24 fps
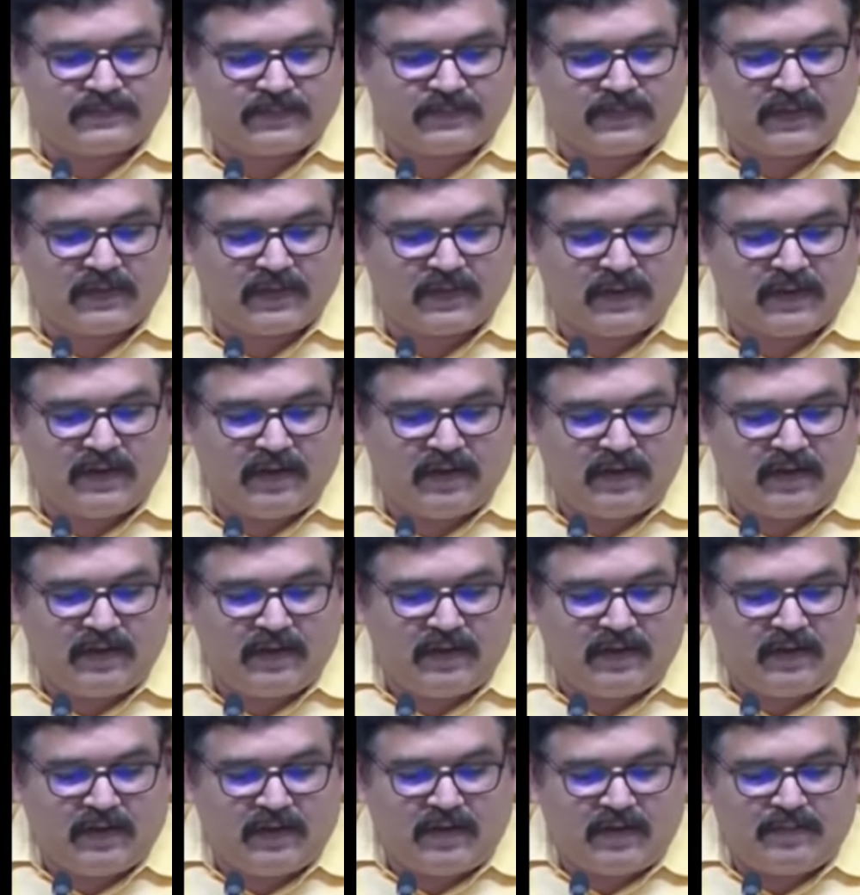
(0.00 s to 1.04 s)
ప్రతిరోజు
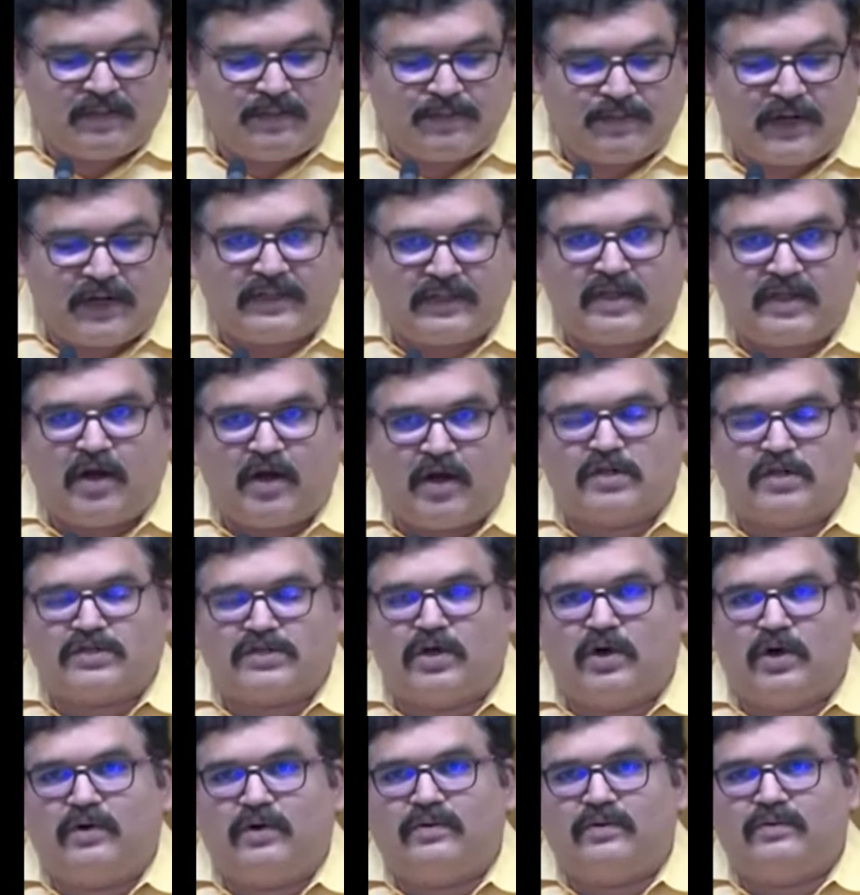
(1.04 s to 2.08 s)

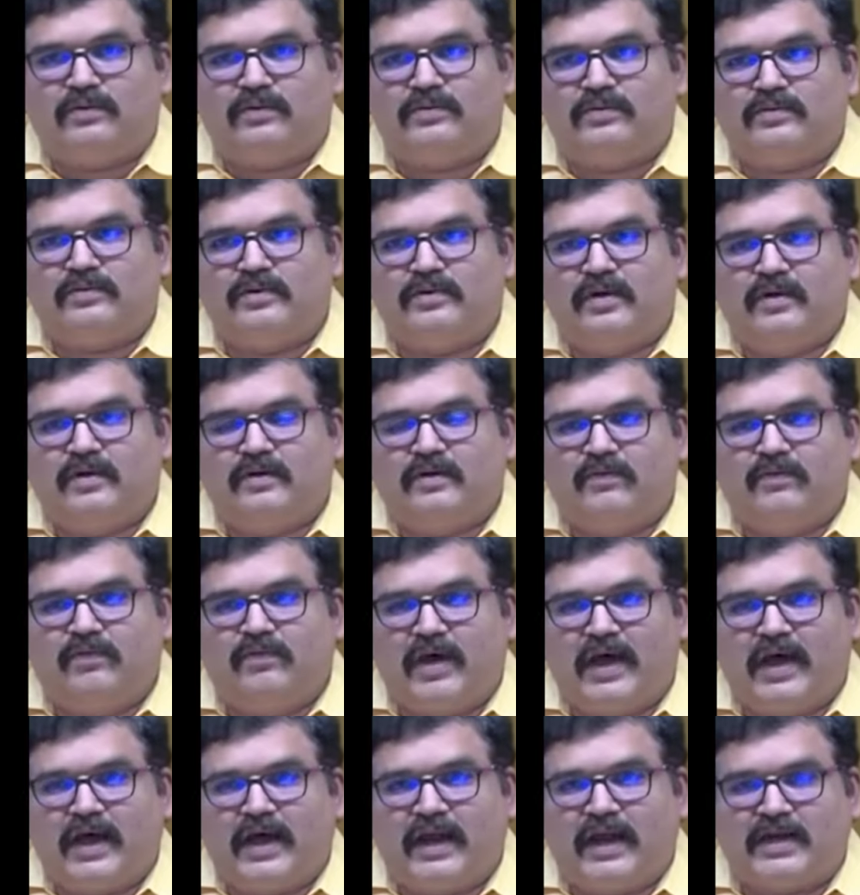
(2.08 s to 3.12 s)
వేల సంఖ్యలో మన
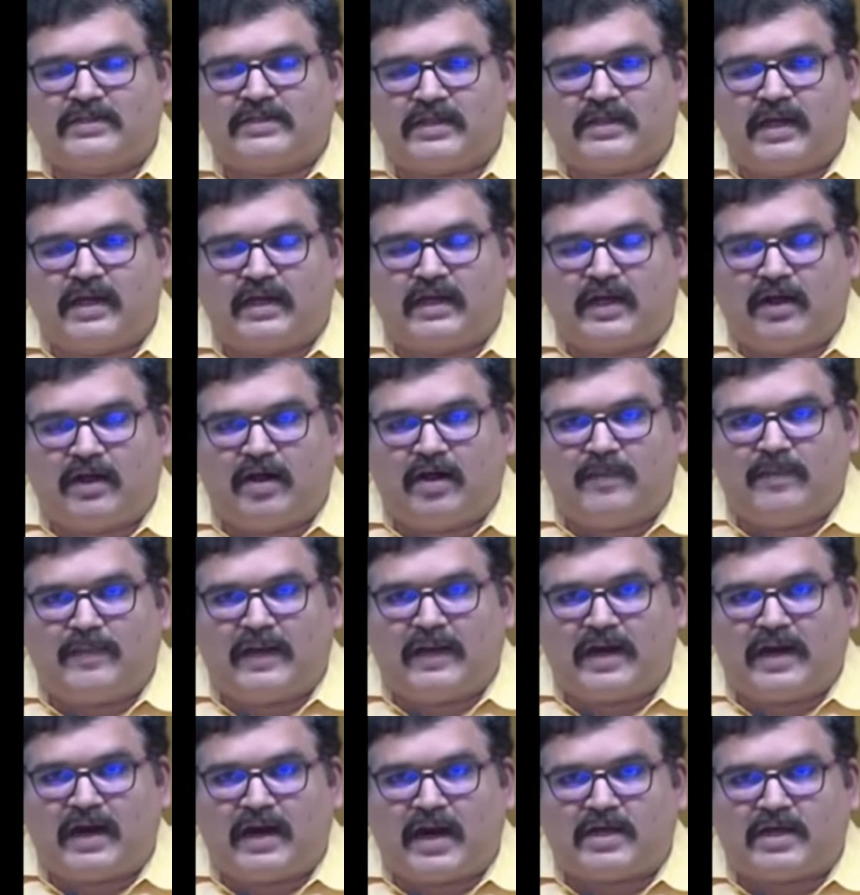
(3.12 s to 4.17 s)
రాష్ట్రంలో కూడా
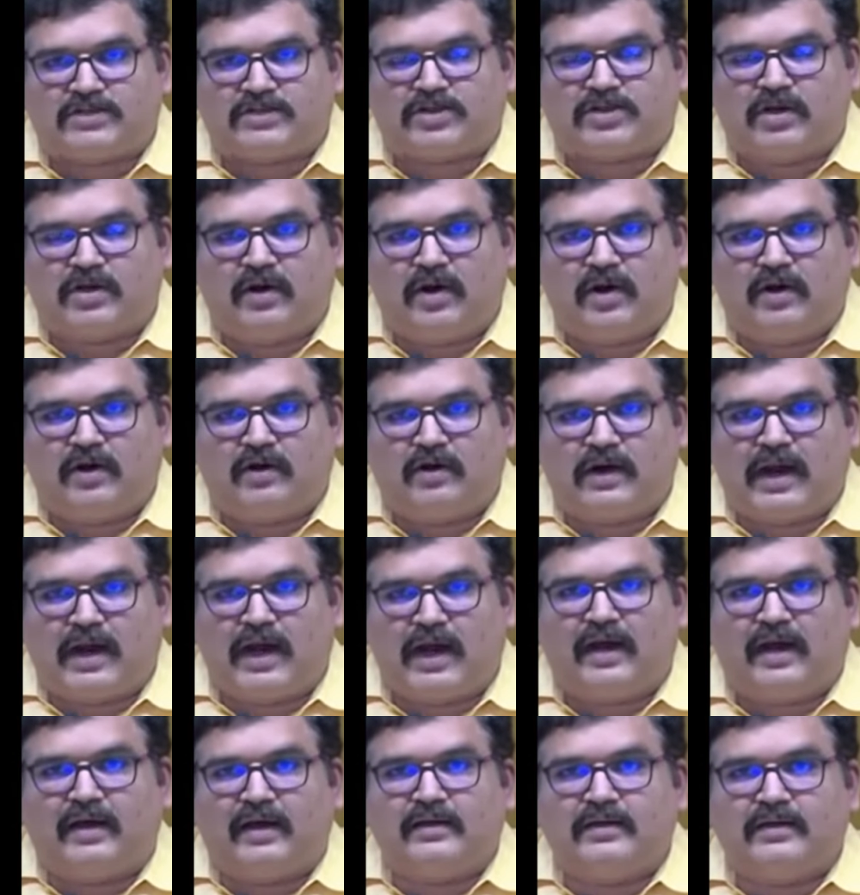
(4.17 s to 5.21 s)
కేసులు పెరుగుతూ
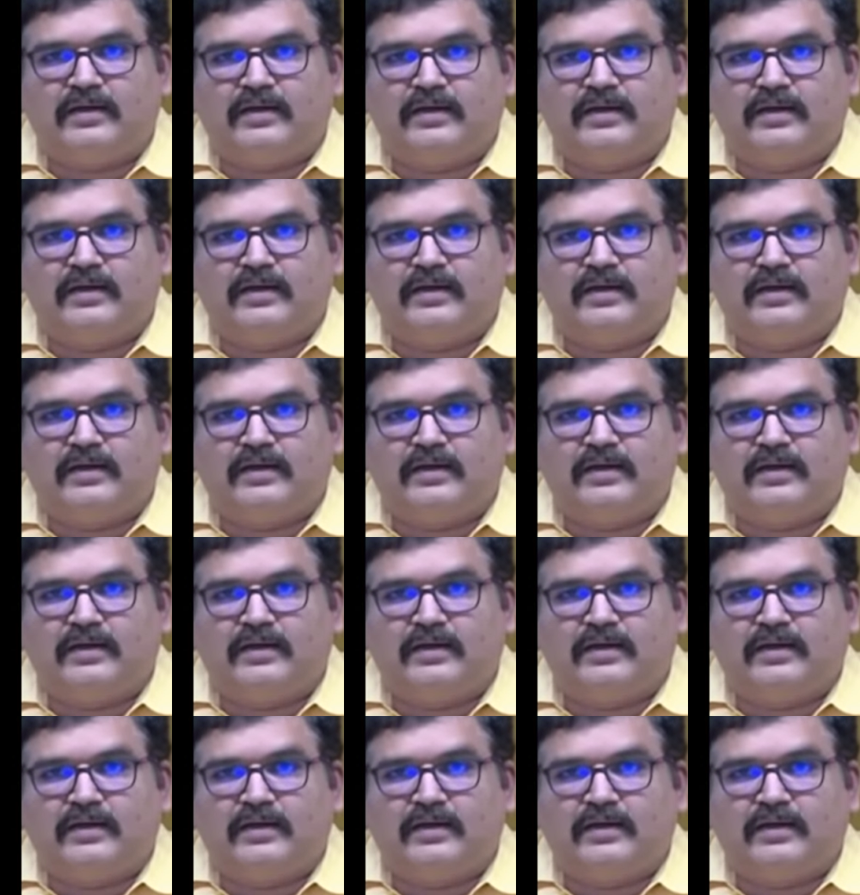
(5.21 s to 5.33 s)
ఉండటం